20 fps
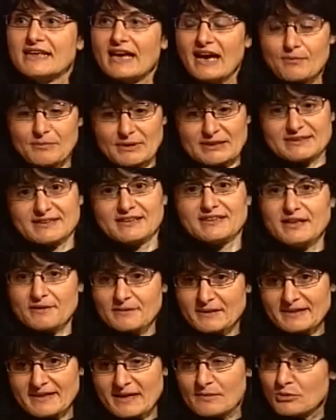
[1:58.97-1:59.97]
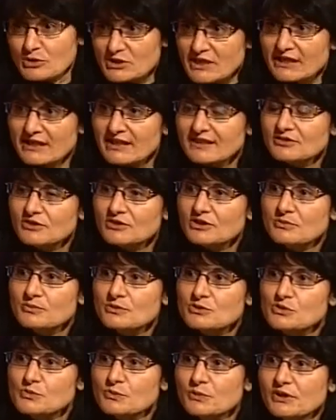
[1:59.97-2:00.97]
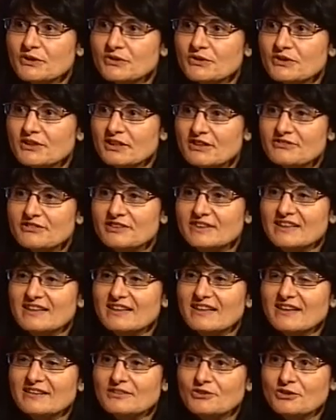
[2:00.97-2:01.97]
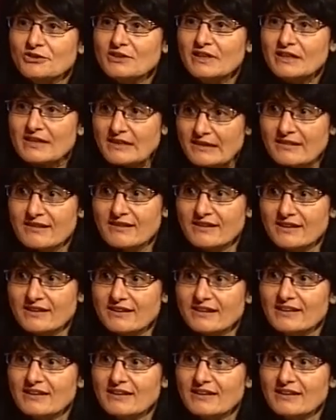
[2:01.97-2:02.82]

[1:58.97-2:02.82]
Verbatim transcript: aparte de, apoyarlas todas, por supuesto, y defenderlas todas desde